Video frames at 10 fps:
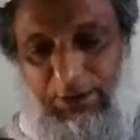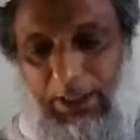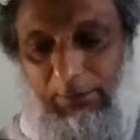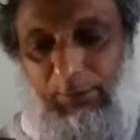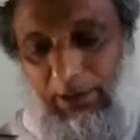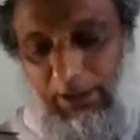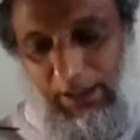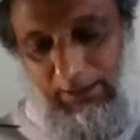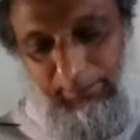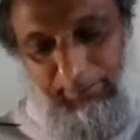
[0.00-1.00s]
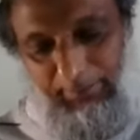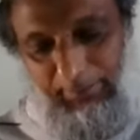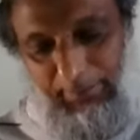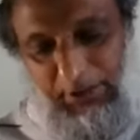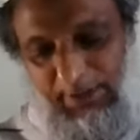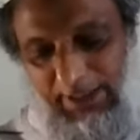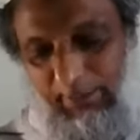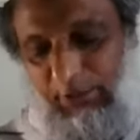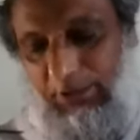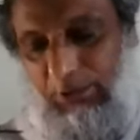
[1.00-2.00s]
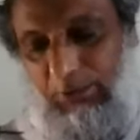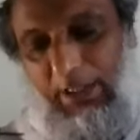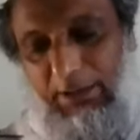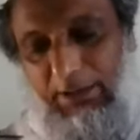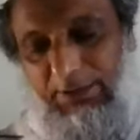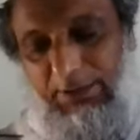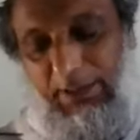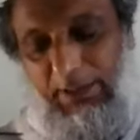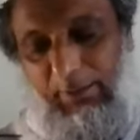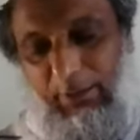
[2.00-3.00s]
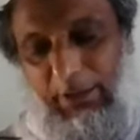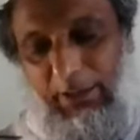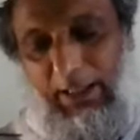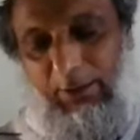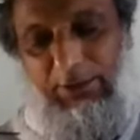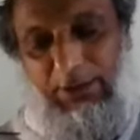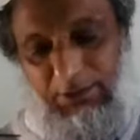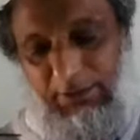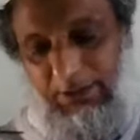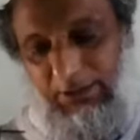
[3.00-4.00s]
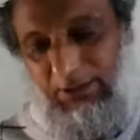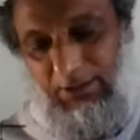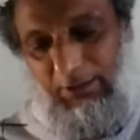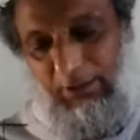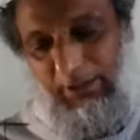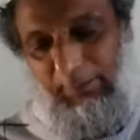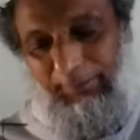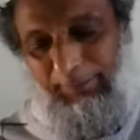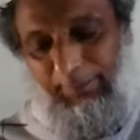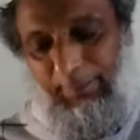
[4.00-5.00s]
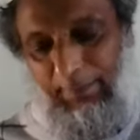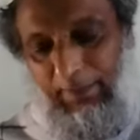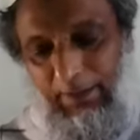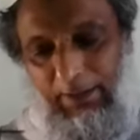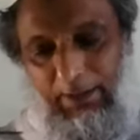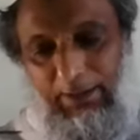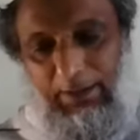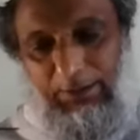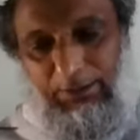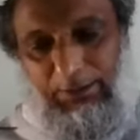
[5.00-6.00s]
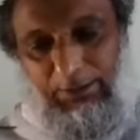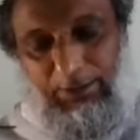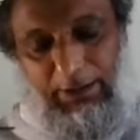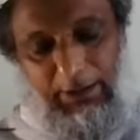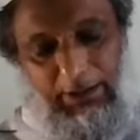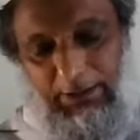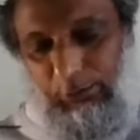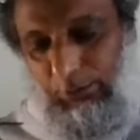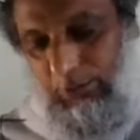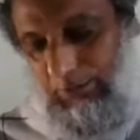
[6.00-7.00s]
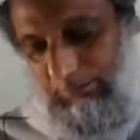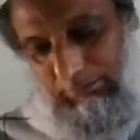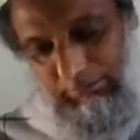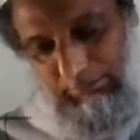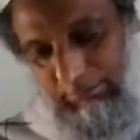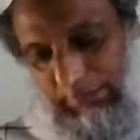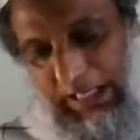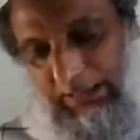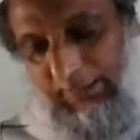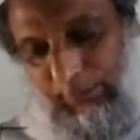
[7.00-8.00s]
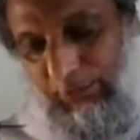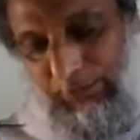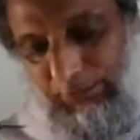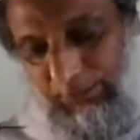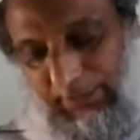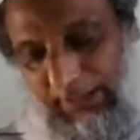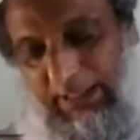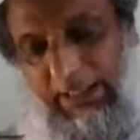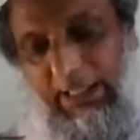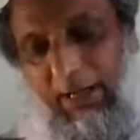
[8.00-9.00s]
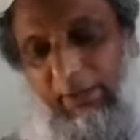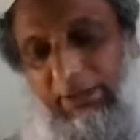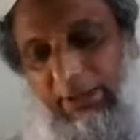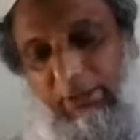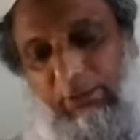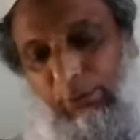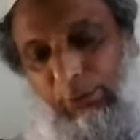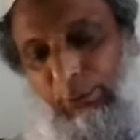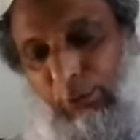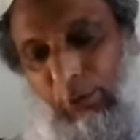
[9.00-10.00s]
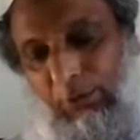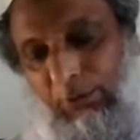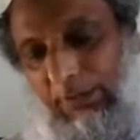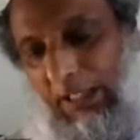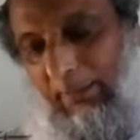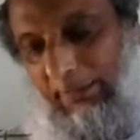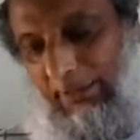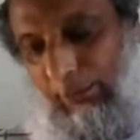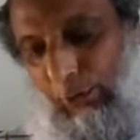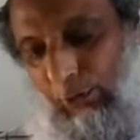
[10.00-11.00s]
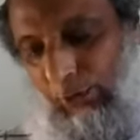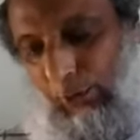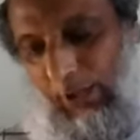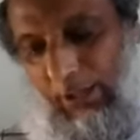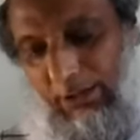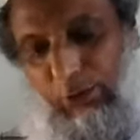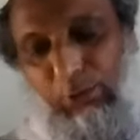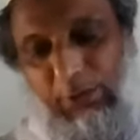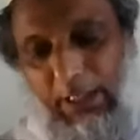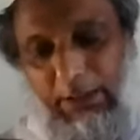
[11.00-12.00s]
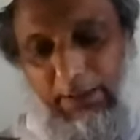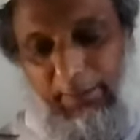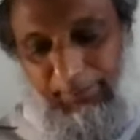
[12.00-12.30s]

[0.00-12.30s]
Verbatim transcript: স্বাদ ভরে না পৃথিবীতে এমন কিছু নাই যে দেখলে পরে আরো দেখতে ইচ্ছা করে তো এটা তো আল্লাহ প্রদত্ত এখানে আমাদের অনুকরণ আমাদের নকল করার কিছু নাই